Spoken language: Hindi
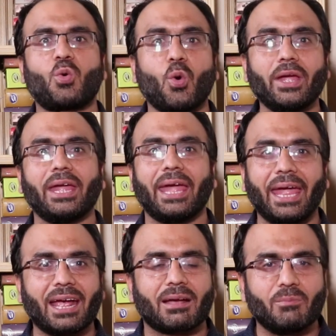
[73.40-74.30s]
कोई
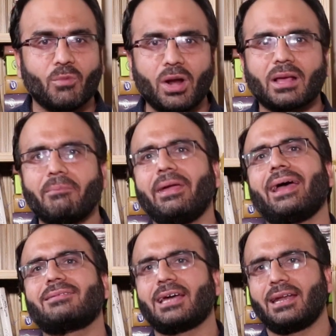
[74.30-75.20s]
एक मुल्क भी
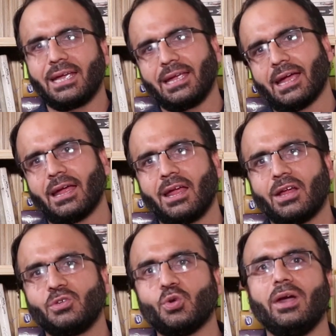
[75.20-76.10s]
ऐसा नहीं है
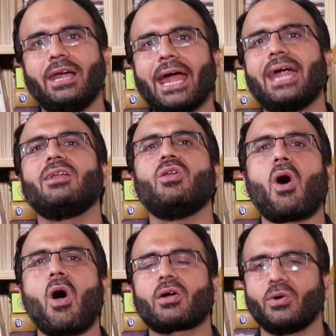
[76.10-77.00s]
जो लैंड
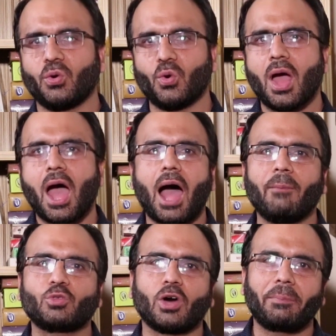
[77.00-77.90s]
लॉक्ड हो
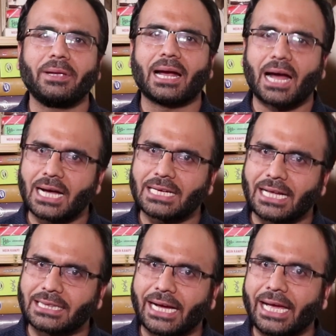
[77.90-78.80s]
आमतौर पर यह कहा
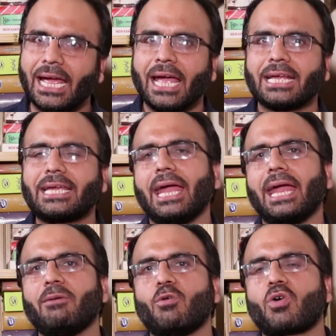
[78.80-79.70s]
जाता है
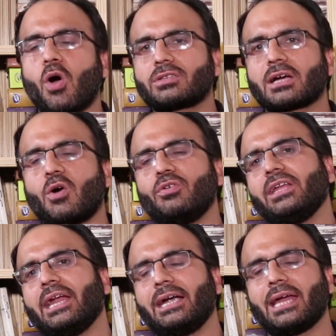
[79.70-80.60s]
कि वो कौन सा
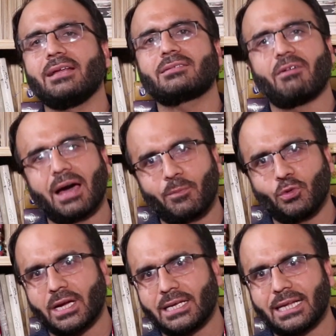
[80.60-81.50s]
कॉन्टिनेंट है यह सवाल
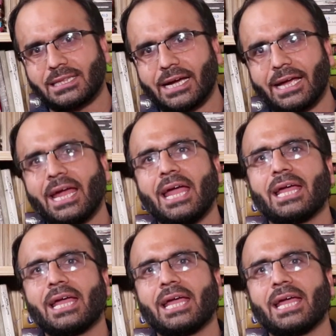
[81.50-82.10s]
पूछा जाता है